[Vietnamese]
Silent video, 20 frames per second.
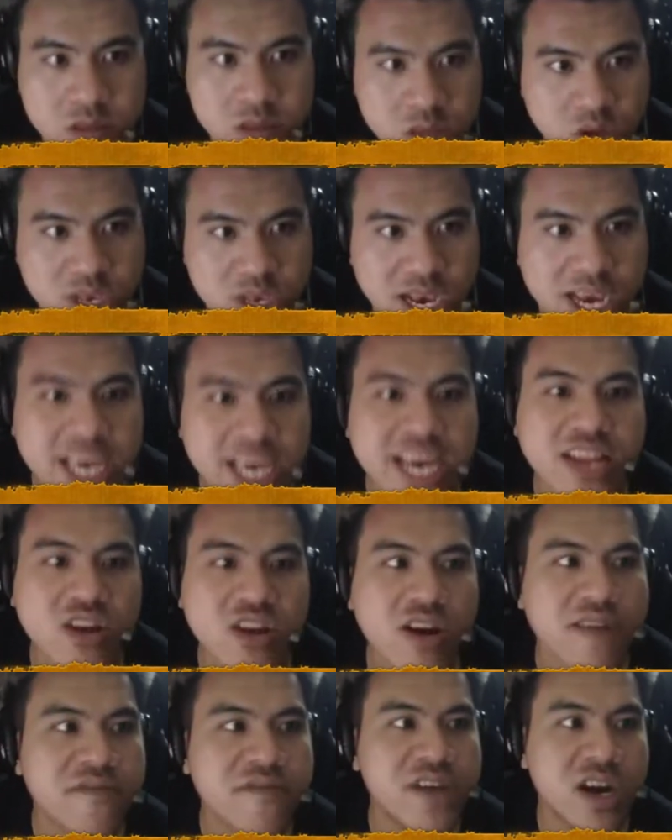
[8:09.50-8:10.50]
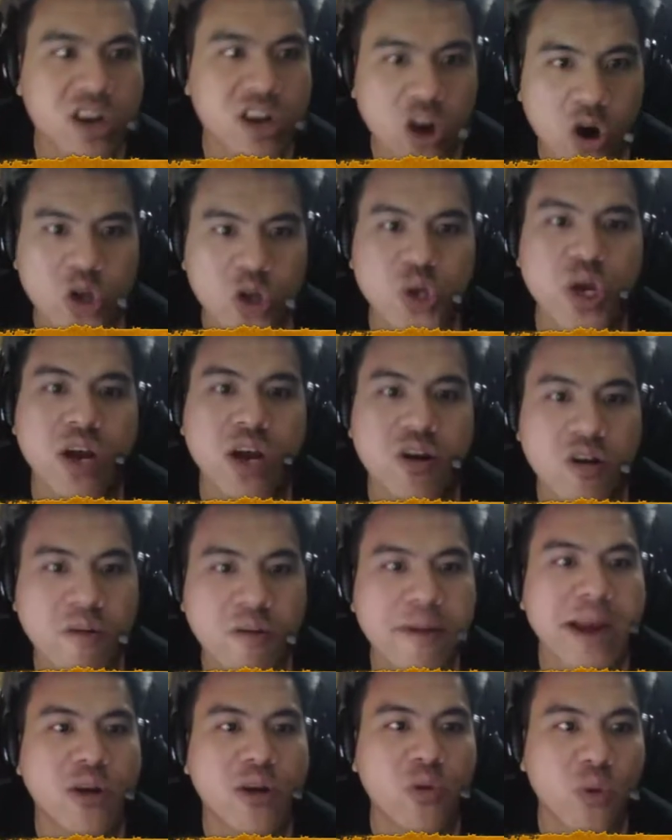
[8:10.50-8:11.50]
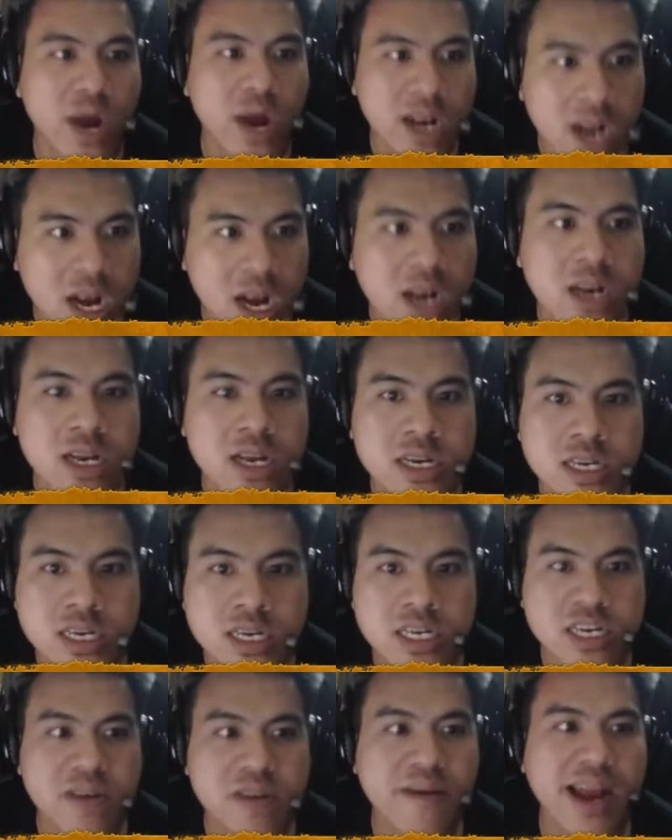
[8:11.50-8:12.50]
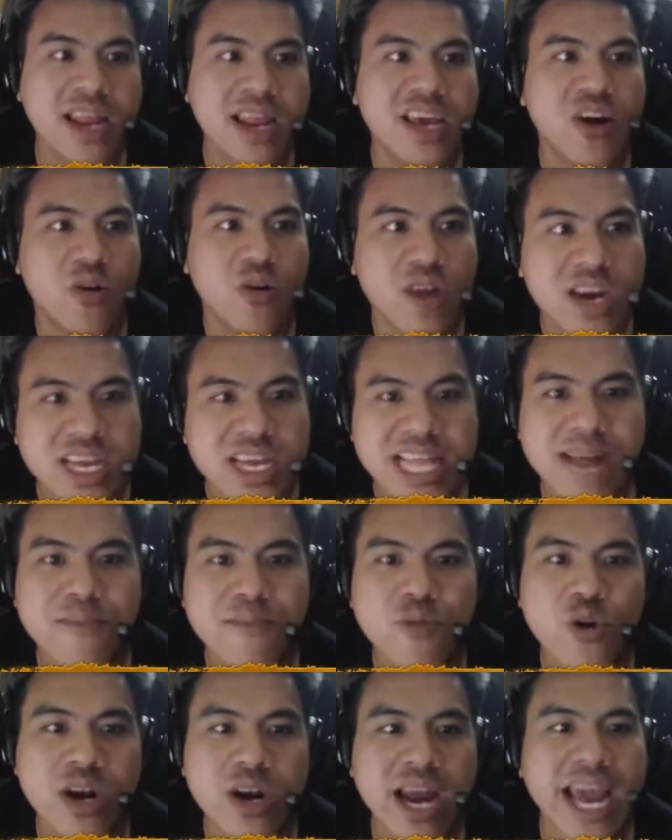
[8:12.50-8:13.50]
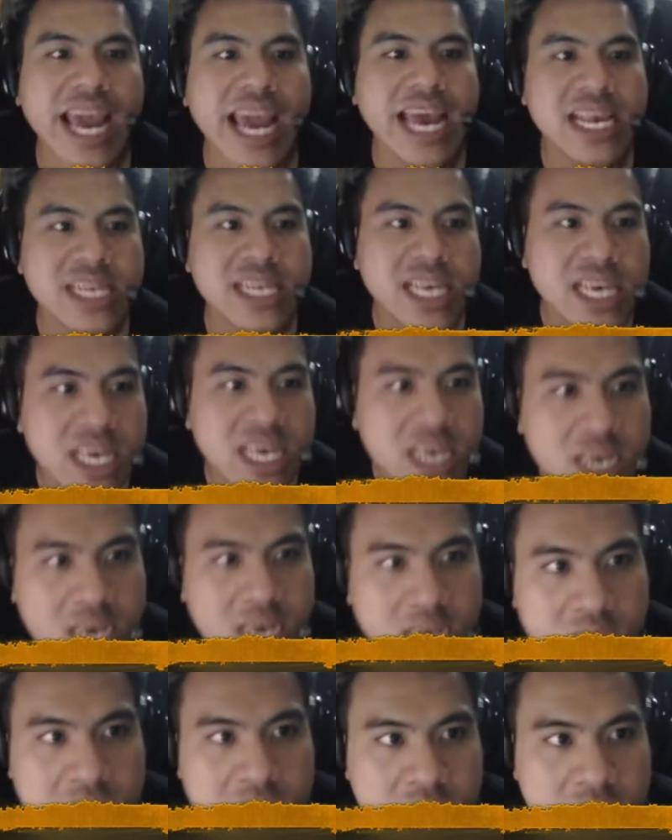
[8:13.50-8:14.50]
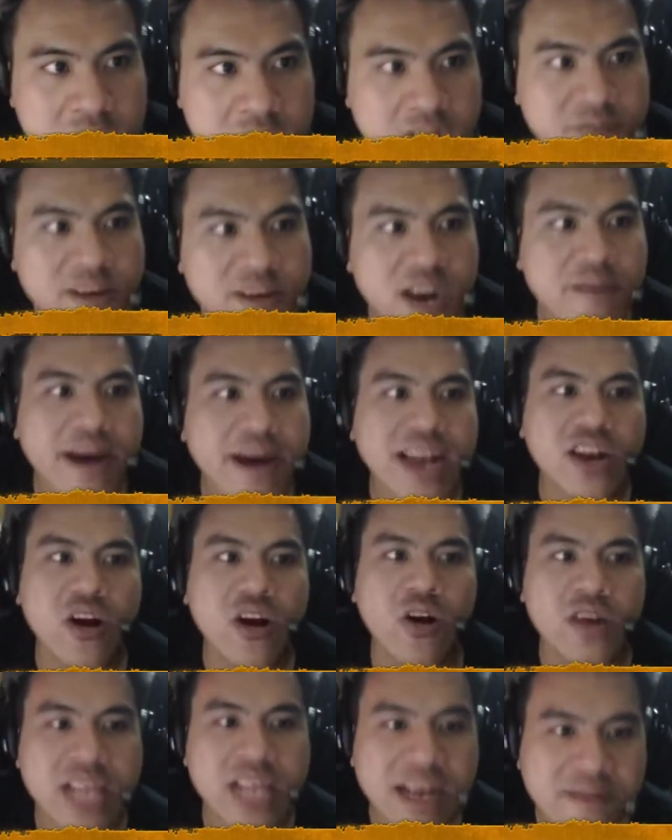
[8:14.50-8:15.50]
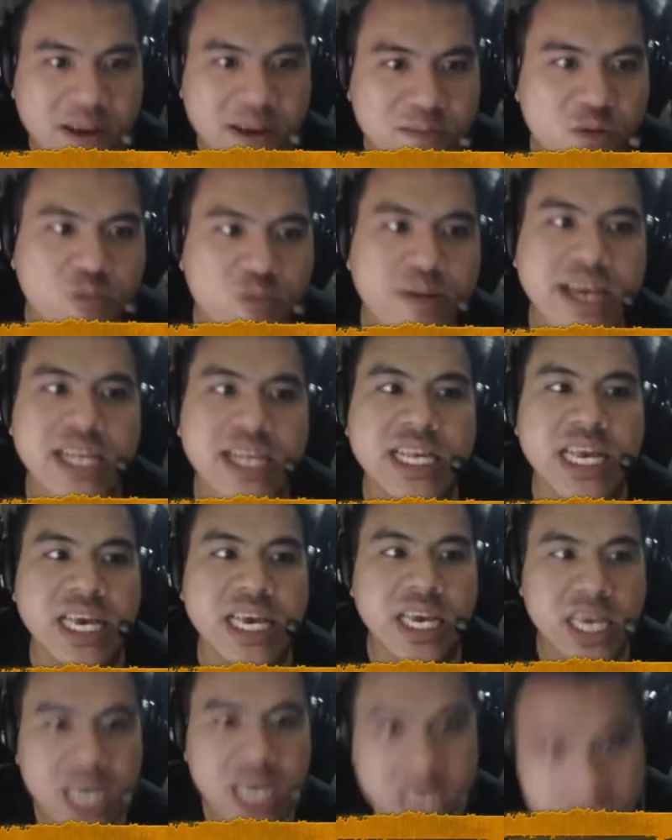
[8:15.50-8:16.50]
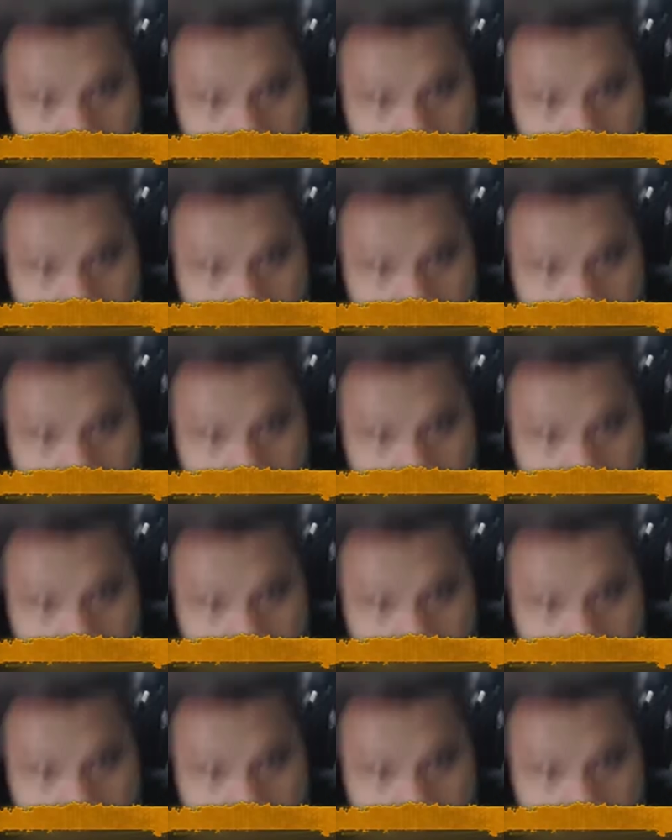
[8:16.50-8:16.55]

nó sẽ khiến cho cái việc nói chuyện của các bạn cuốn các bạn hiểu là người ta muốn nghe gì cái việc các bạn nói ra cái mục đích gì